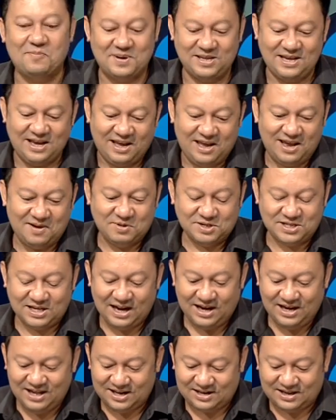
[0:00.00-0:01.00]
เป็นอย่างนี้ เพราะฉะ
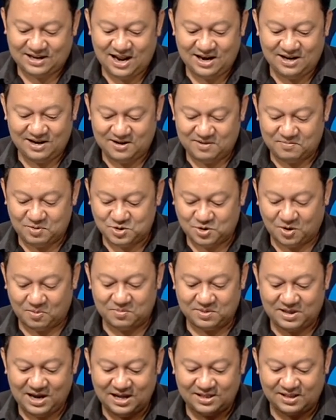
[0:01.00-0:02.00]
นั้นเนี่ยท่านผู้ชม
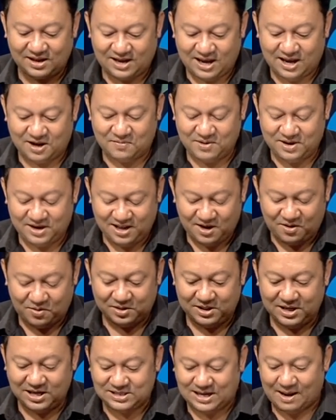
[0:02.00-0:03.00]
ถ้าสังเกตดูให้ดีคน
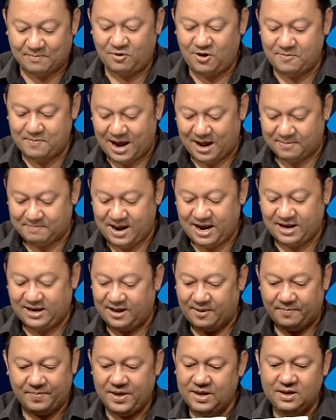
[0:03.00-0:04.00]
ที่ได้ 300 บาทไป
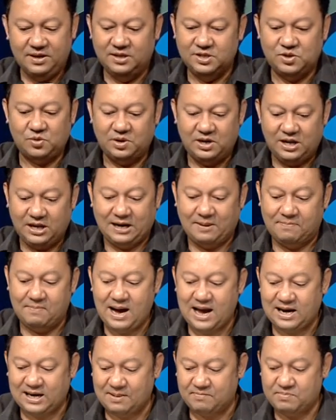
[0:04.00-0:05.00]
เนี่ยส่วนหนึ่งกลับ
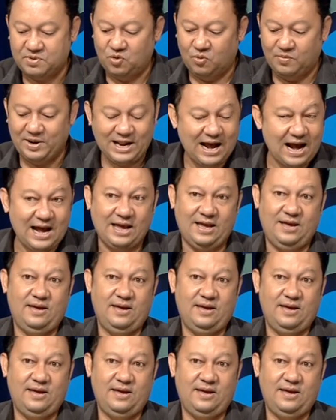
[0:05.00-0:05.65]
บ้านครับ อยู่ไม่ได้